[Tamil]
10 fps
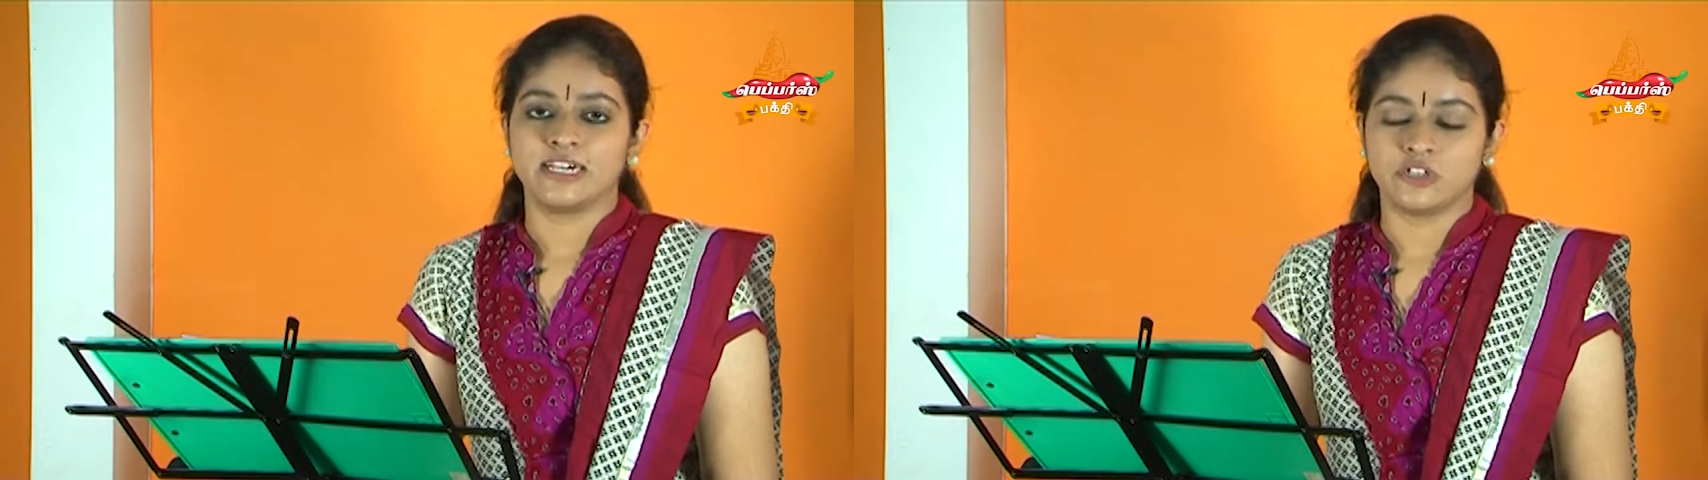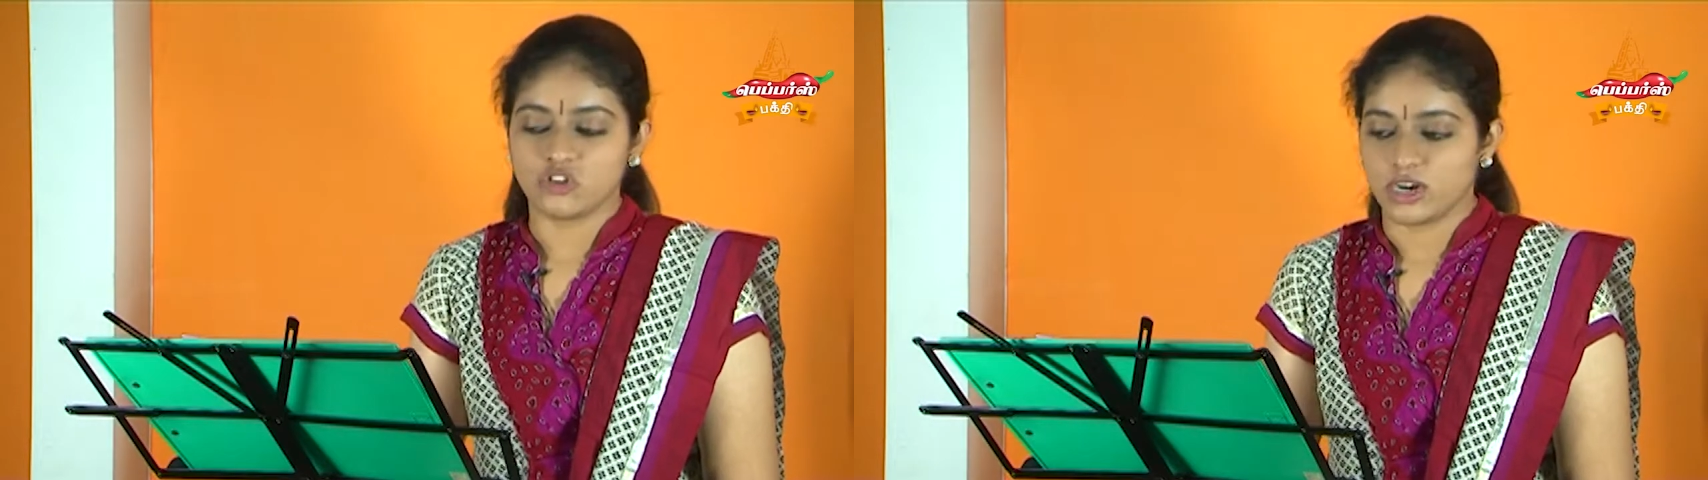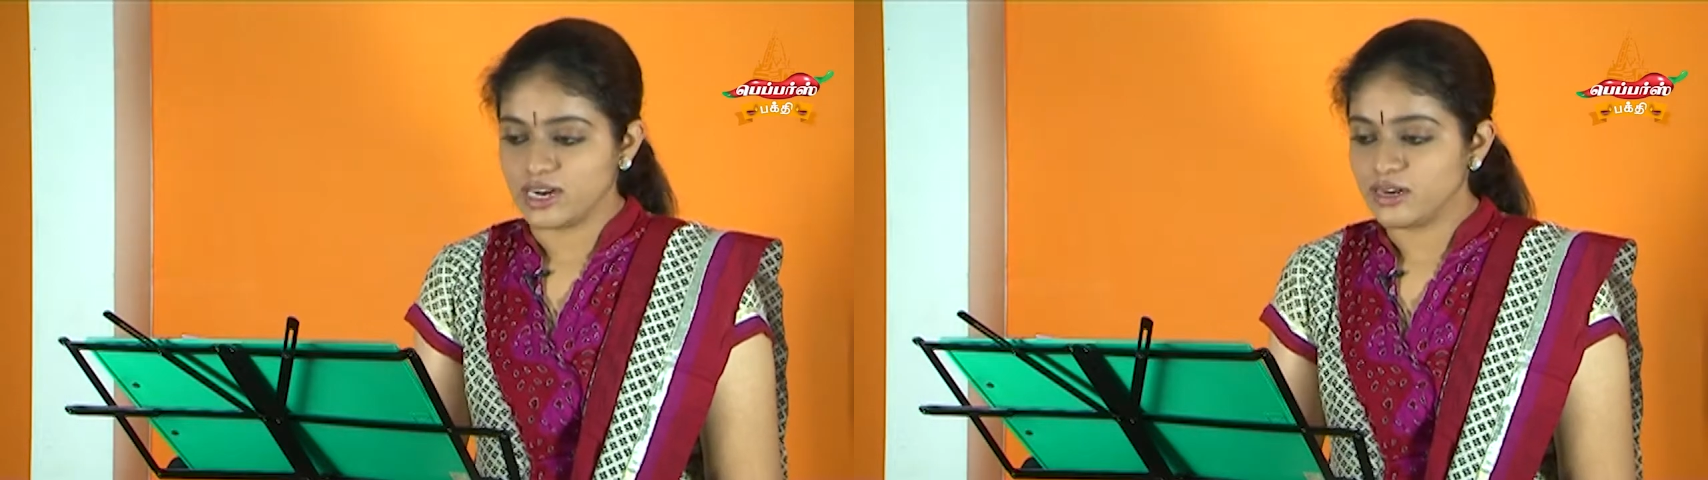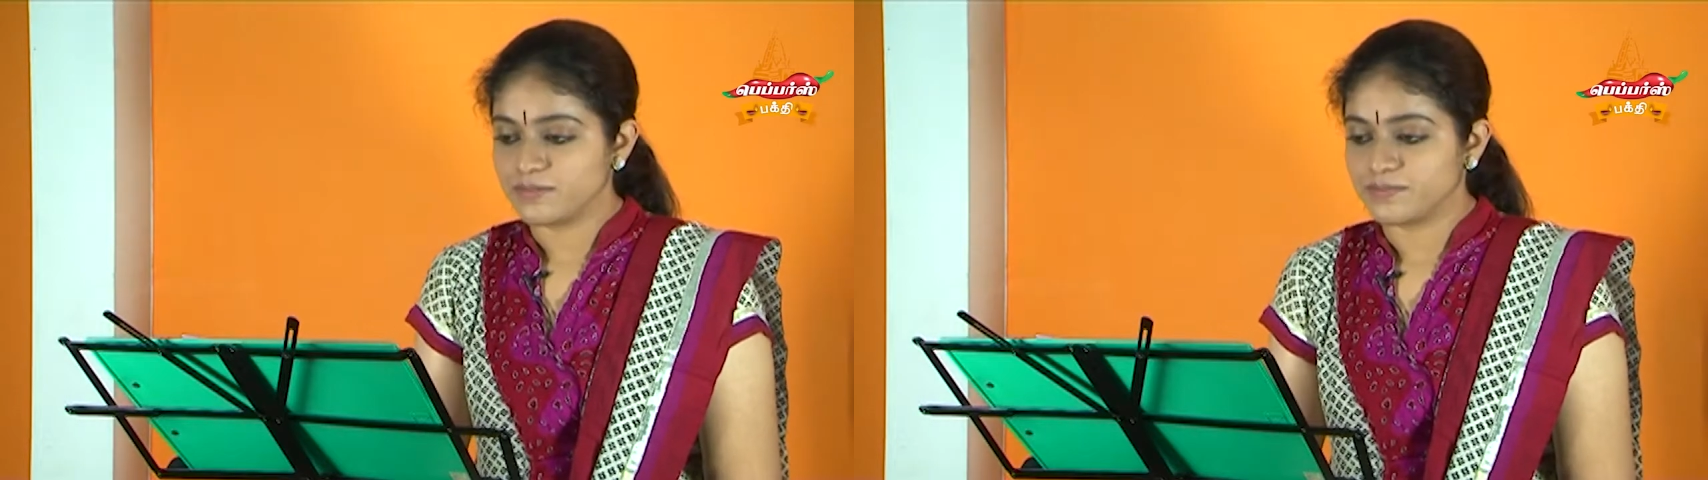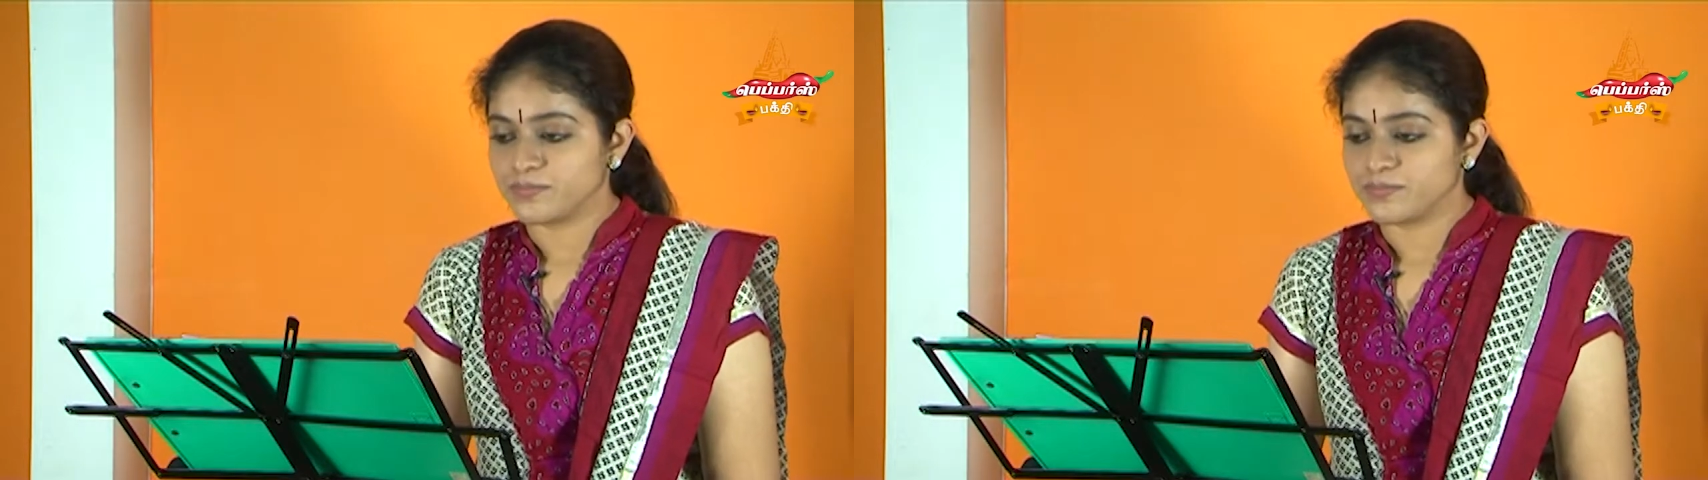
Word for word: என்றால்